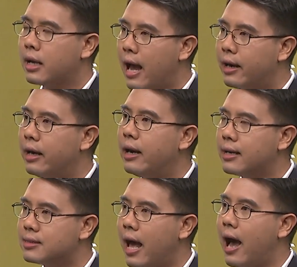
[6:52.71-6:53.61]
การ
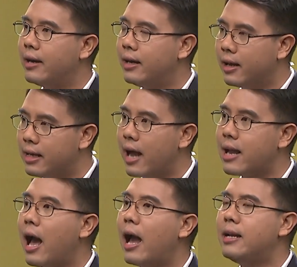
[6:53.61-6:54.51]
รักษาในระยะ
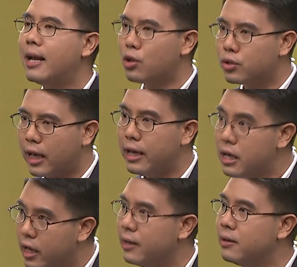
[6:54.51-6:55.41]
ท้ายเนี่ยต้องใช้
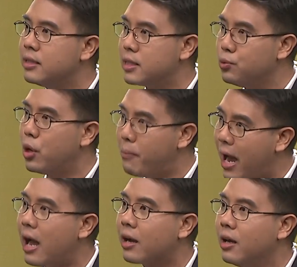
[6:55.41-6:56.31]
เงินจำนวน
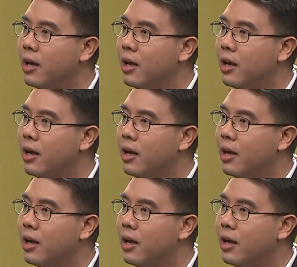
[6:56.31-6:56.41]
มาก